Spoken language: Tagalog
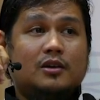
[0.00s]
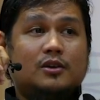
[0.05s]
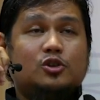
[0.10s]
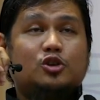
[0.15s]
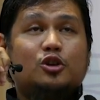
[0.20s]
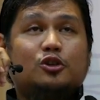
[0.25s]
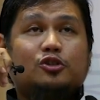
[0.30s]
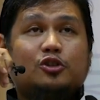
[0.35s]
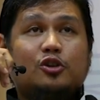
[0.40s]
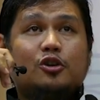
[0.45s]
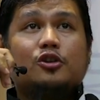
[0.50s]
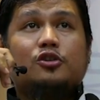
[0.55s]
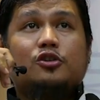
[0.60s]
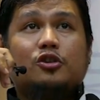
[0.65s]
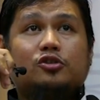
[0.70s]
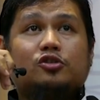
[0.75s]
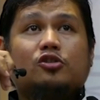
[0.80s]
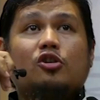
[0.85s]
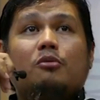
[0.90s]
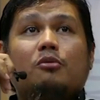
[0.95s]
Diyos ko,
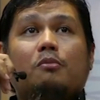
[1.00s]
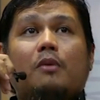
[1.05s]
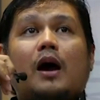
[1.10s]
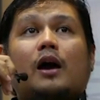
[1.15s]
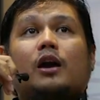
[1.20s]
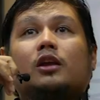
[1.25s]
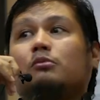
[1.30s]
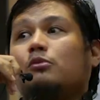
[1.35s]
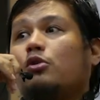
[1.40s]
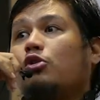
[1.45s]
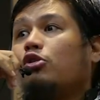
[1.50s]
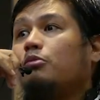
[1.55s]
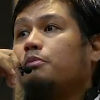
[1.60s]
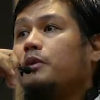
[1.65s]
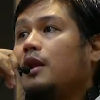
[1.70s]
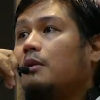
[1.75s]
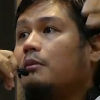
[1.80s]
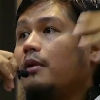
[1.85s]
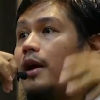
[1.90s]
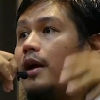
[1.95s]
Diyos ko, bakit mo ako
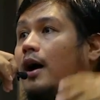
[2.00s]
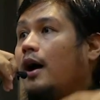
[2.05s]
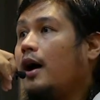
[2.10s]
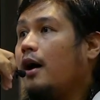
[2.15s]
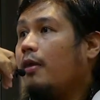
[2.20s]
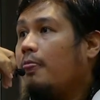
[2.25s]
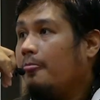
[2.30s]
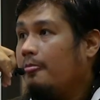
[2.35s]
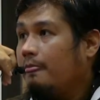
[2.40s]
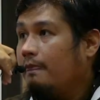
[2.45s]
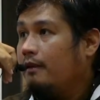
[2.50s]
pinabayaan?